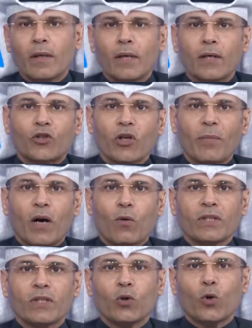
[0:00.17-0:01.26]
اجتمع
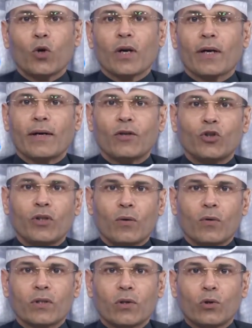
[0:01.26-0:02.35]
وزير الخارجية
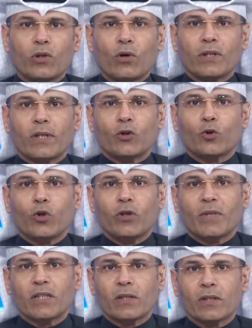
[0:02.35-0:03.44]
وزير الدولة لشؤون
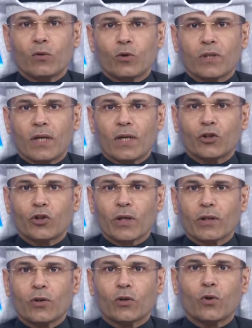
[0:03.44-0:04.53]
مجلس الوزراء
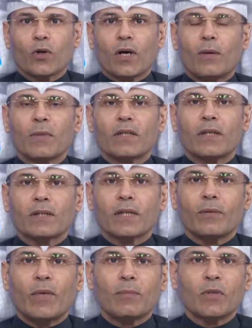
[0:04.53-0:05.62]
الشيخ الدكتور أحمد
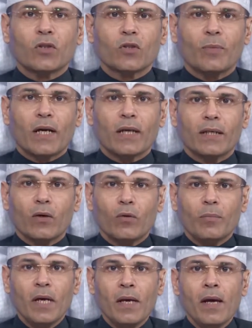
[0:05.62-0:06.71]
ناصر محمد الصباح
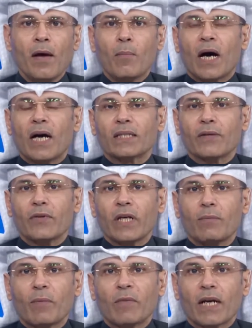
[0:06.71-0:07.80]
اليوم مع سفير
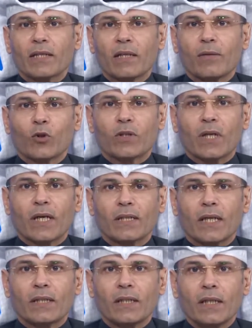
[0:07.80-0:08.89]
المملكة
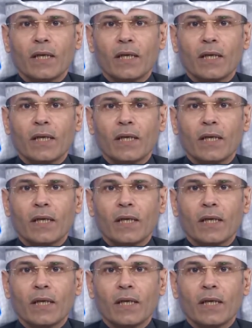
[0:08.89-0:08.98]
المتحدة